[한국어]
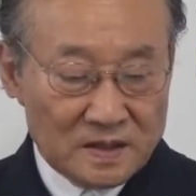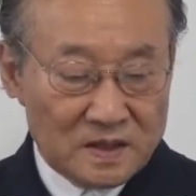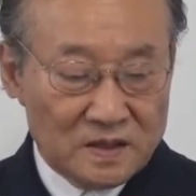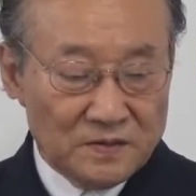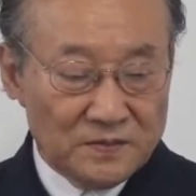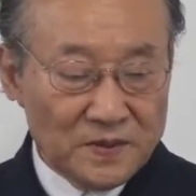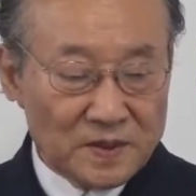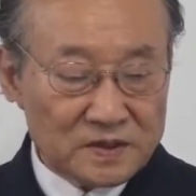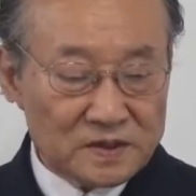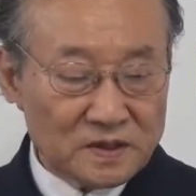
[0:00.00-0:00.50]

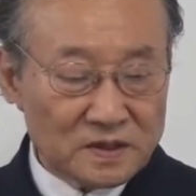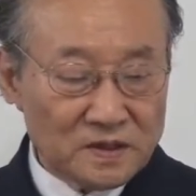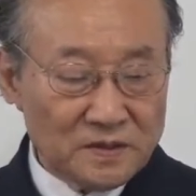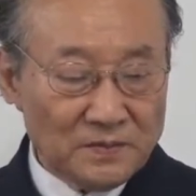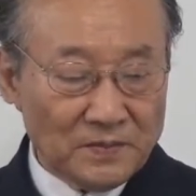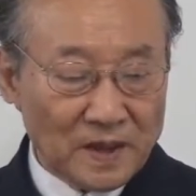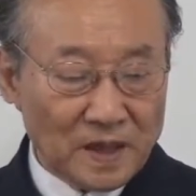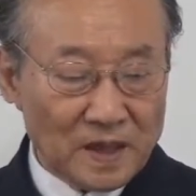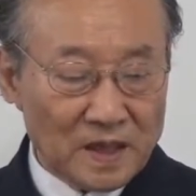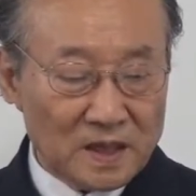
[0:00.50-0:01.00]
그 백성들이
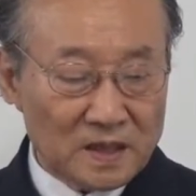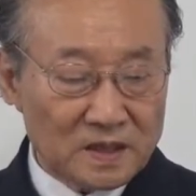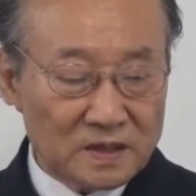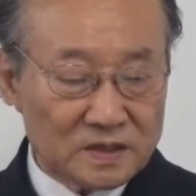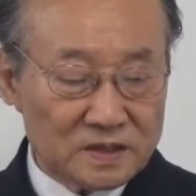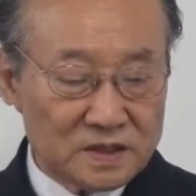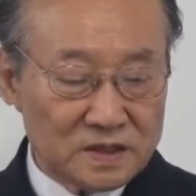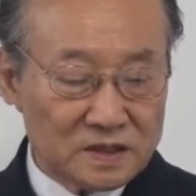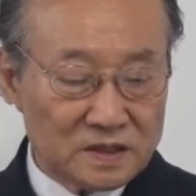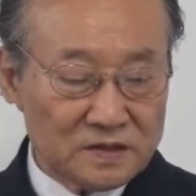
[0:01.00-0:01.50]
말한
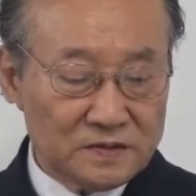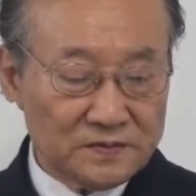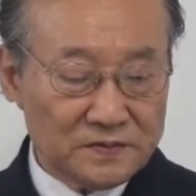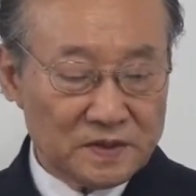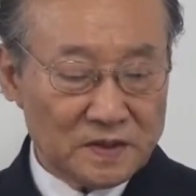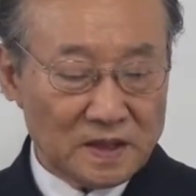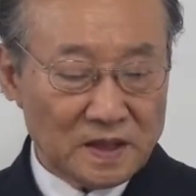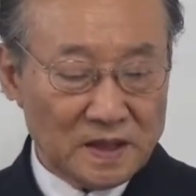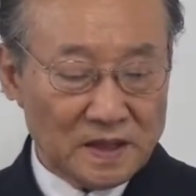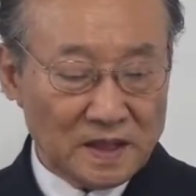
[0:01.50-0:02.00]
것이
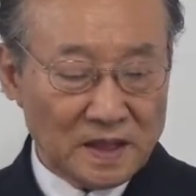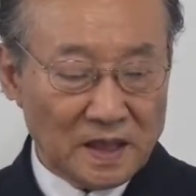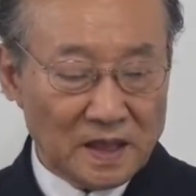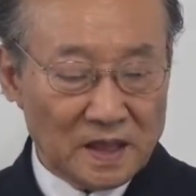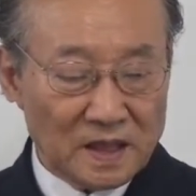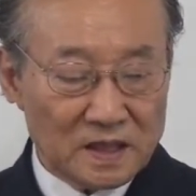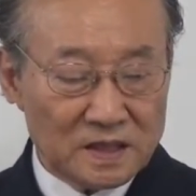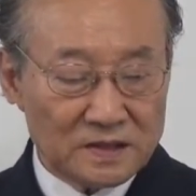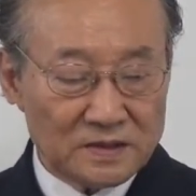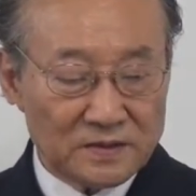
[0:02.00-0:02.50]
있습니다. 내
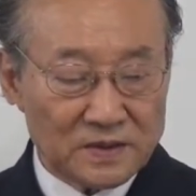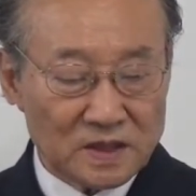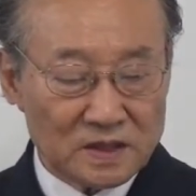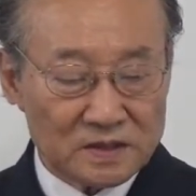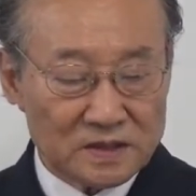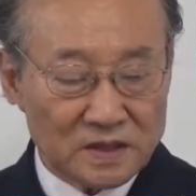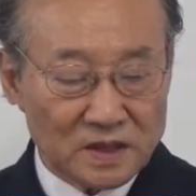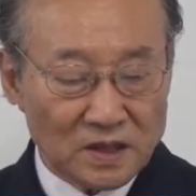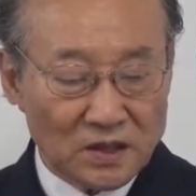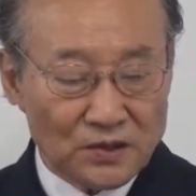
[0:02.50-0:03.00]

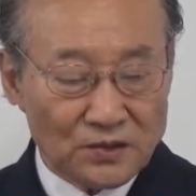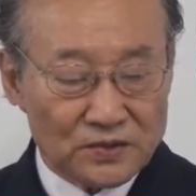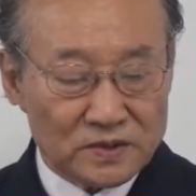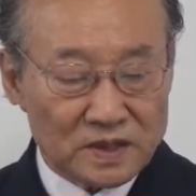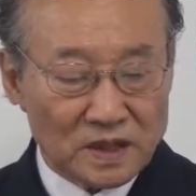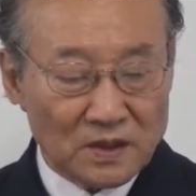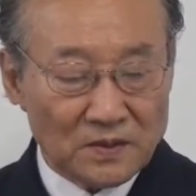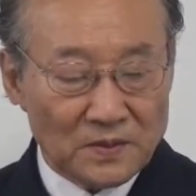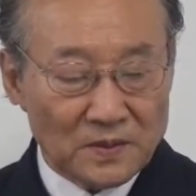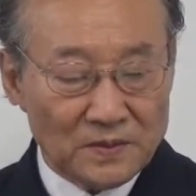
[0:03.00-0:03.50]
하나님께서
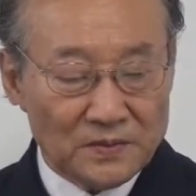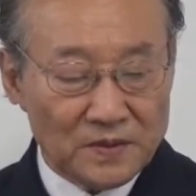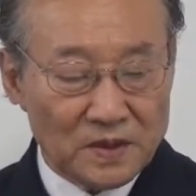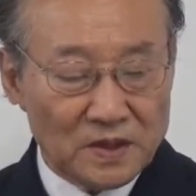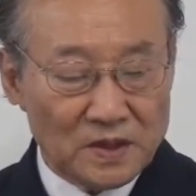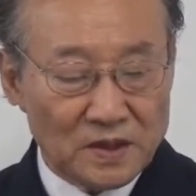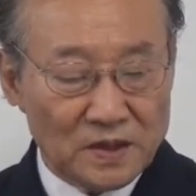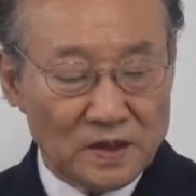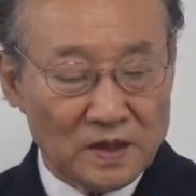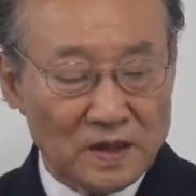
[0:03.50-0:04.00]
예루살렘
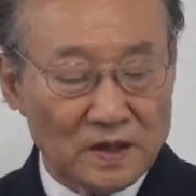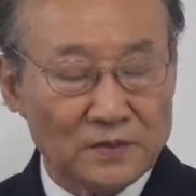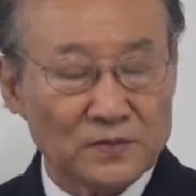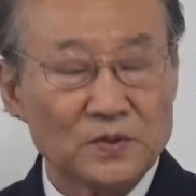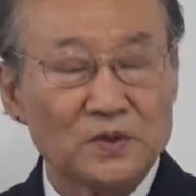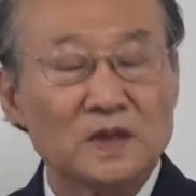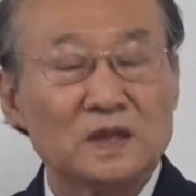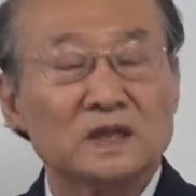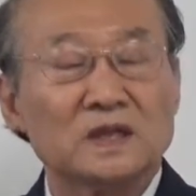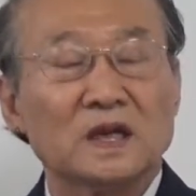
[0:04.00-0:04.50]
위해
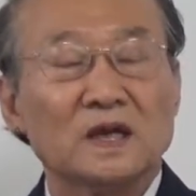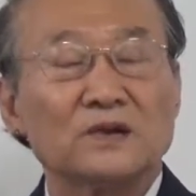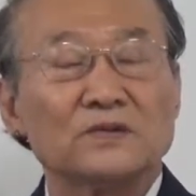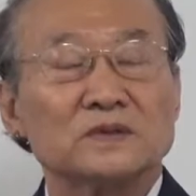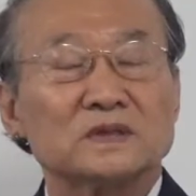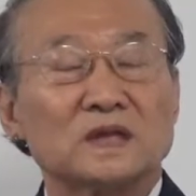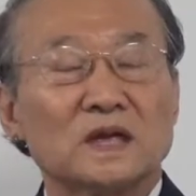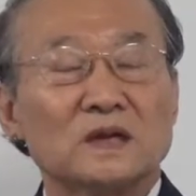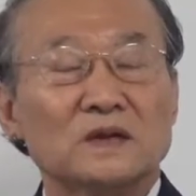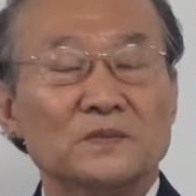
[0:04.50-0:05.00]

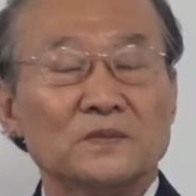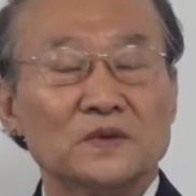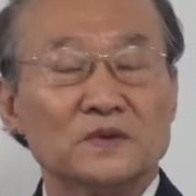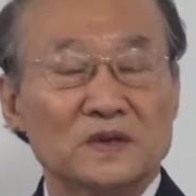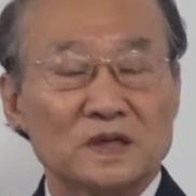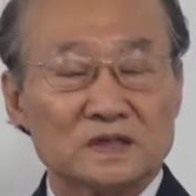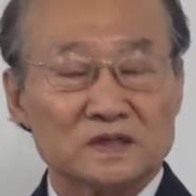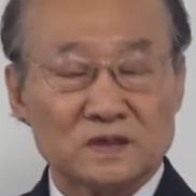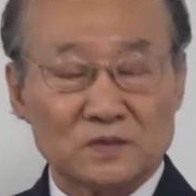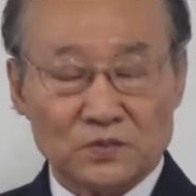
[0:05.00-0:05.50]
예루살렘
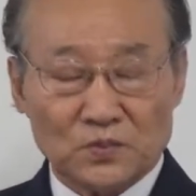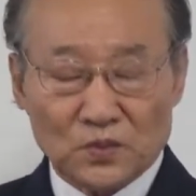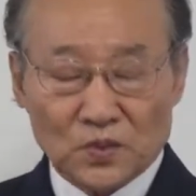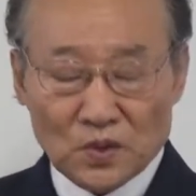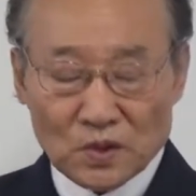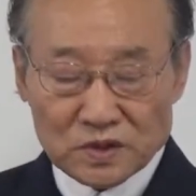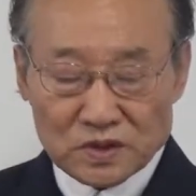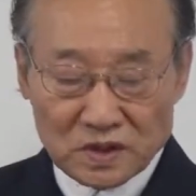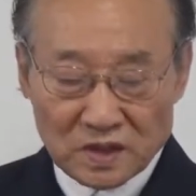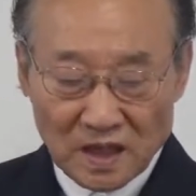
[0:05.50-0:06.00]
위해서
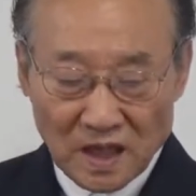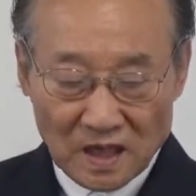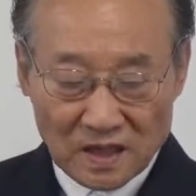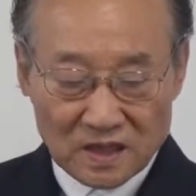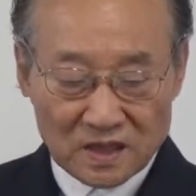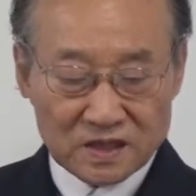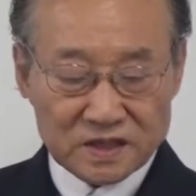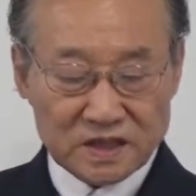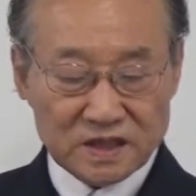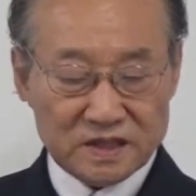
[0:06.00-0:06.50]
무엇을 할
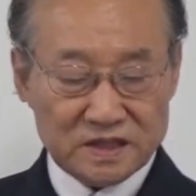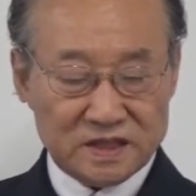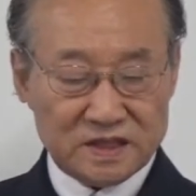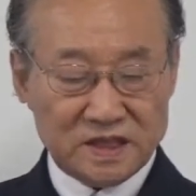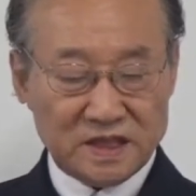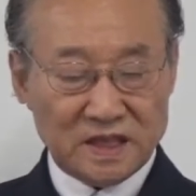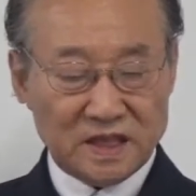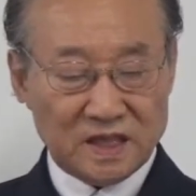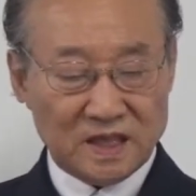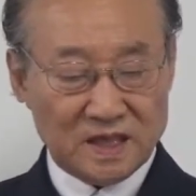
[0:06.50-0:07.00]

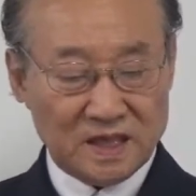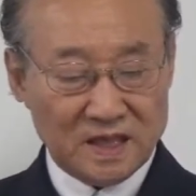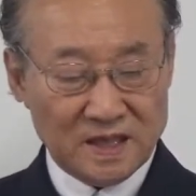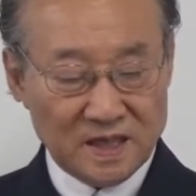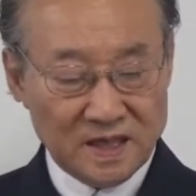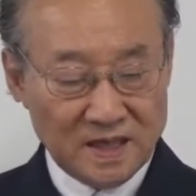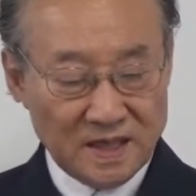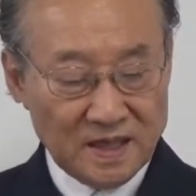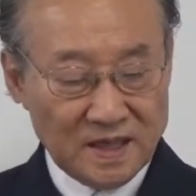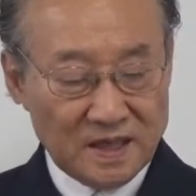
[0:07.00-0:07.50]
것인지
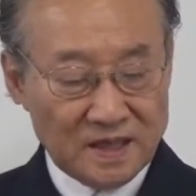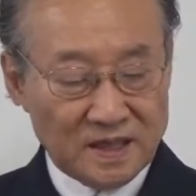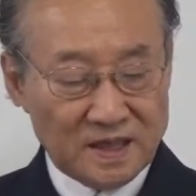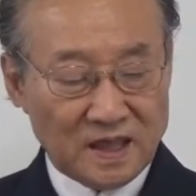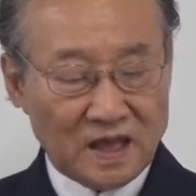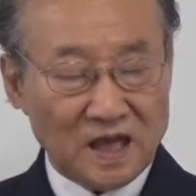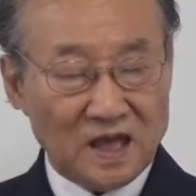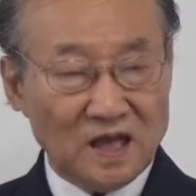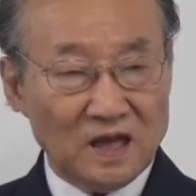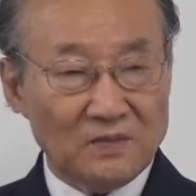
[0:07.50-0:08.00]

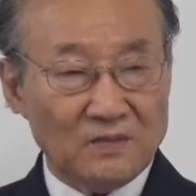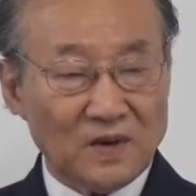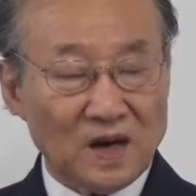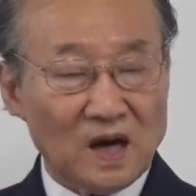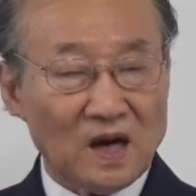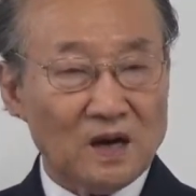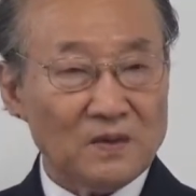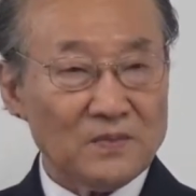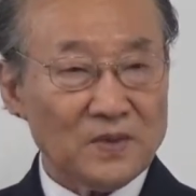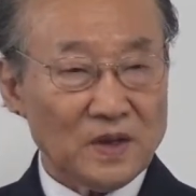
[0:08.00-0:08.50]
내
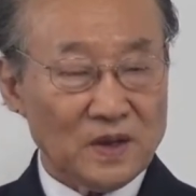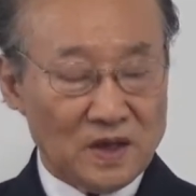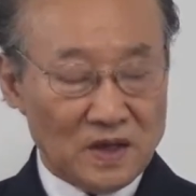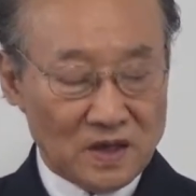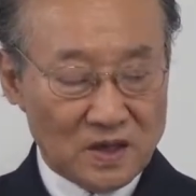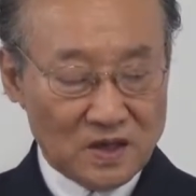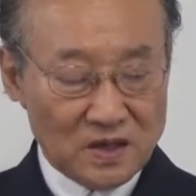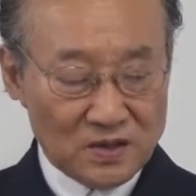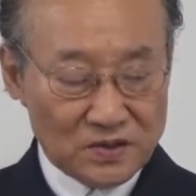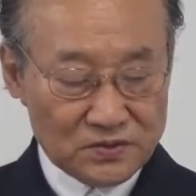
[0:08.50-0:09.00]

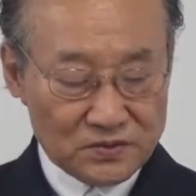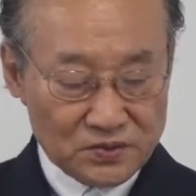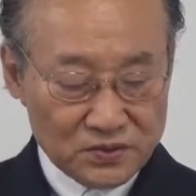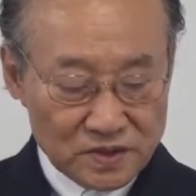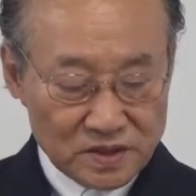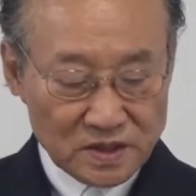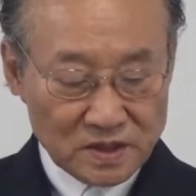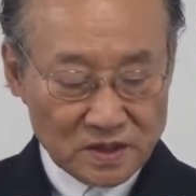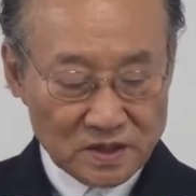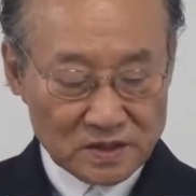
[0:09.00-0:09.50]
마음에
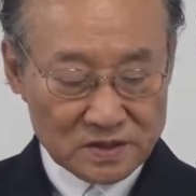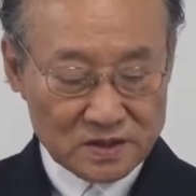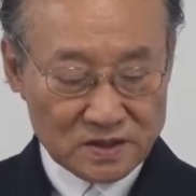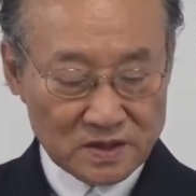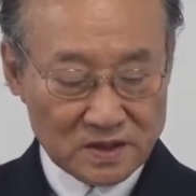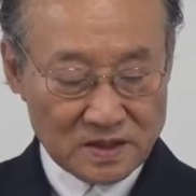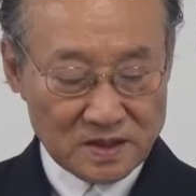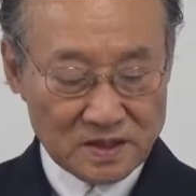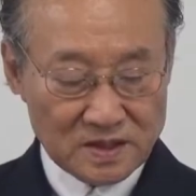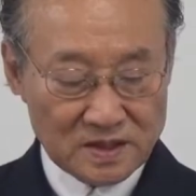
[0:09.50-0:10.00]
주신 것을